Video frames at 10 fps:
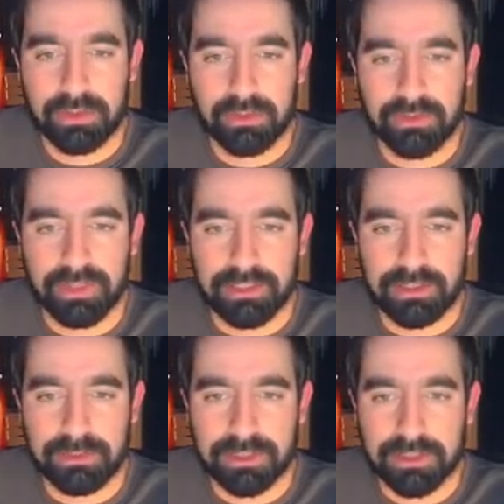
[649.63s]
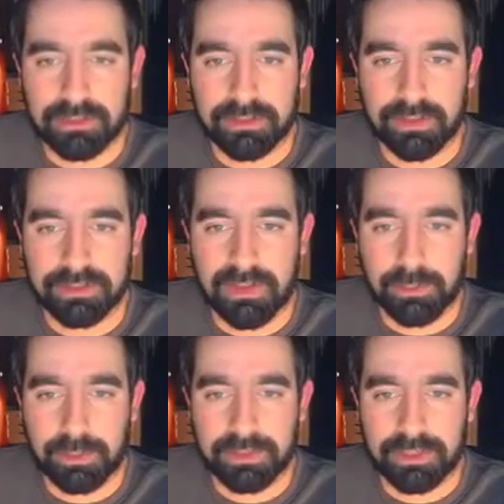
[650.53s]
ao Veríssimo que regressou de Lisboa há
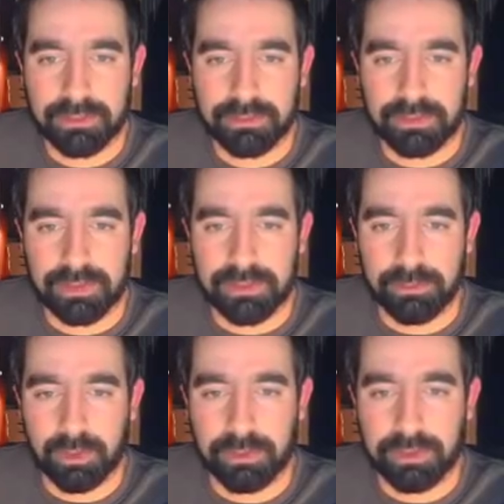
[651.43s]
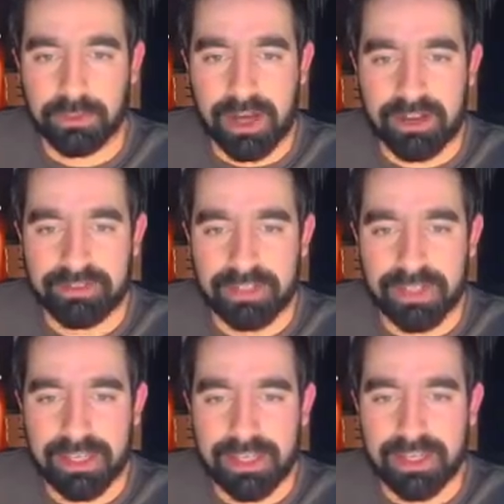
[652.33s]
pouco tempo. Ui, boa bola do Rafa.
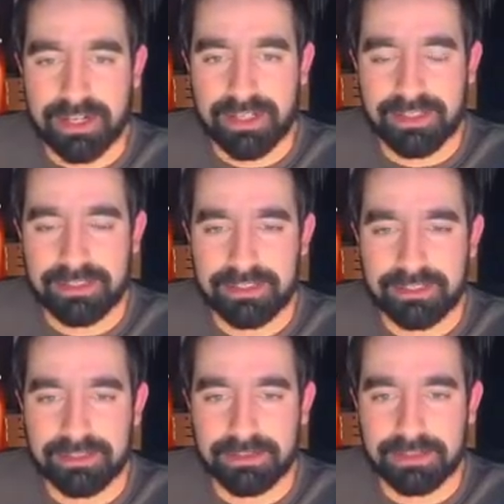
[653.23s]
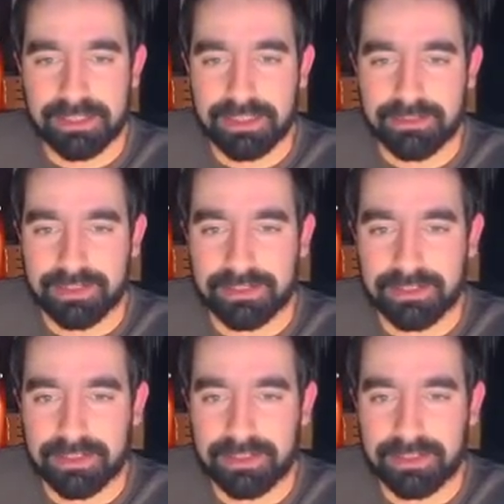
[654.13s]
Henrique, grande defesa.